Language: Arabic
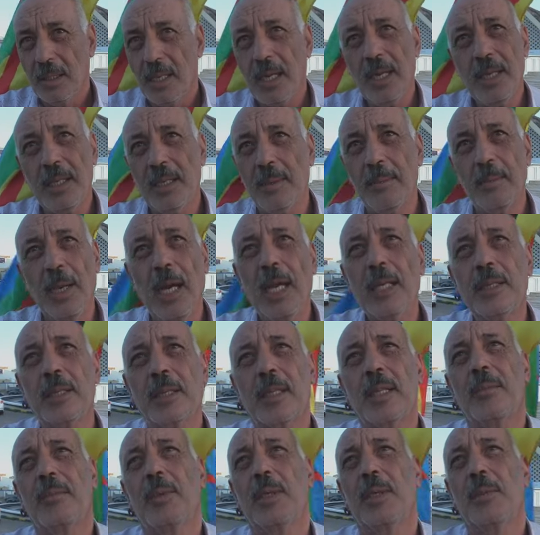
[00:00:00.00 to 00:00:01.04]
احنا
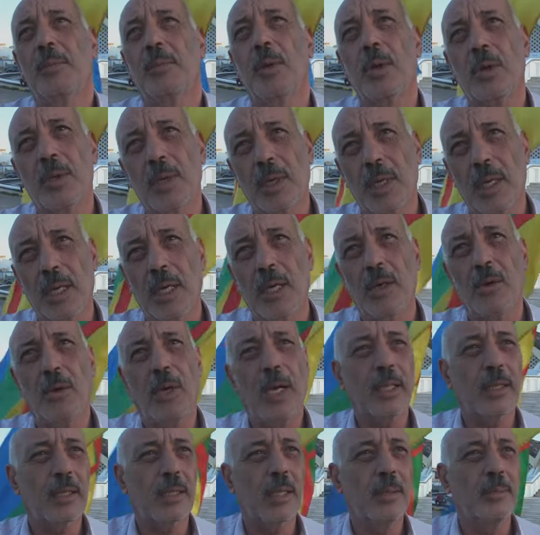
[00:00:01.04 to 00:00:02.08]
حتى من بكره او
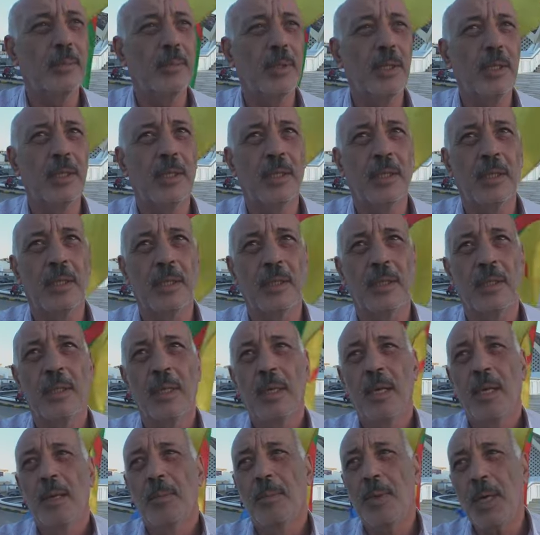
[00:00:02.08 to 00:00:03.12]
حتى من
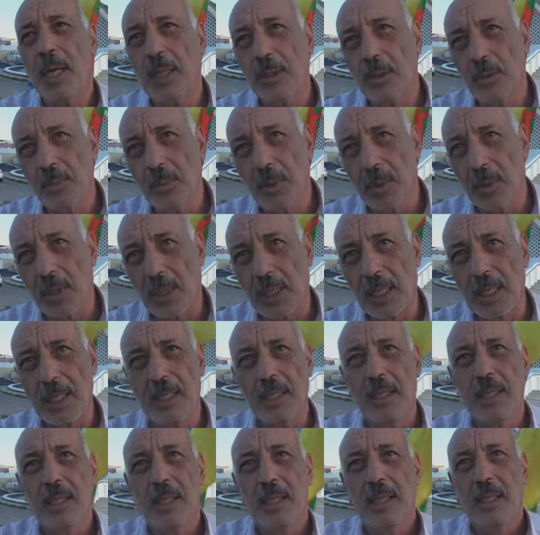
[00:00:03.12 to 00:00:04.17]
بعد بكره
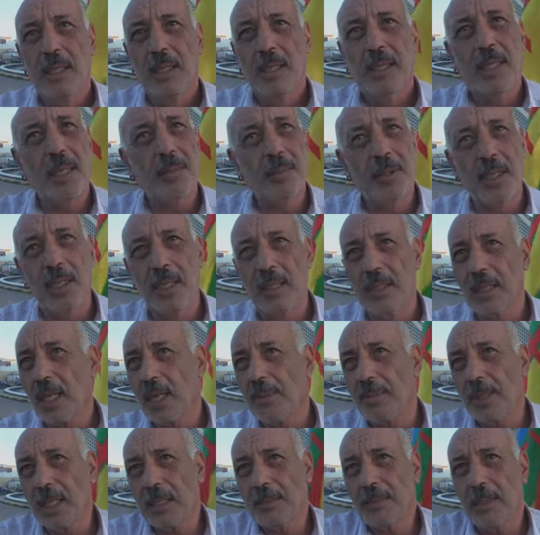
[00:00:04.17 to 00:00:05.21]
تبدا
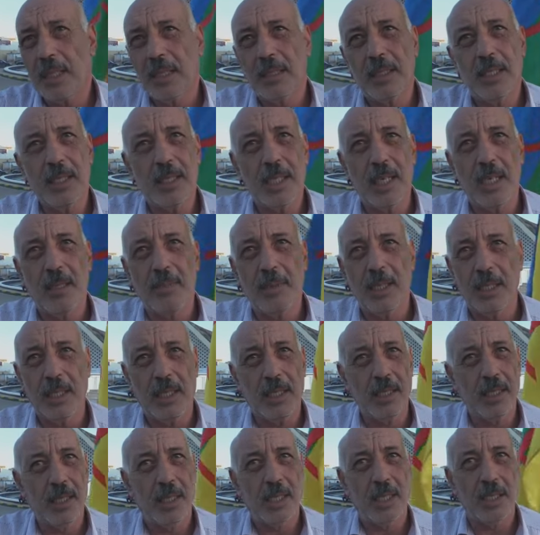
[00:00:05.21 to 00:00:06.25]
الانتخابات ما عندناش اي مانع
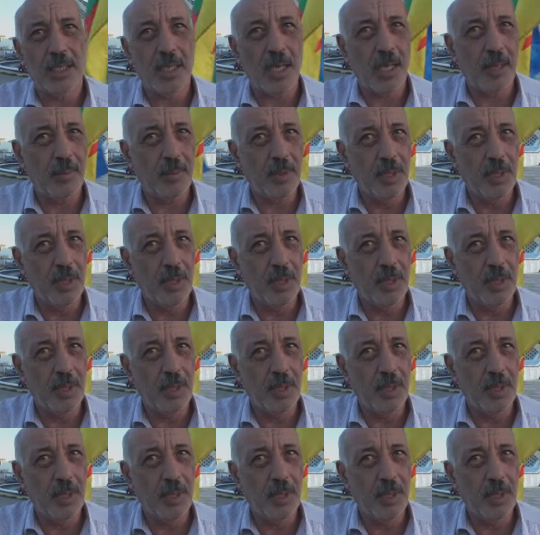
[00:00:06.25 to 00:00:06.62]
احنا كشعب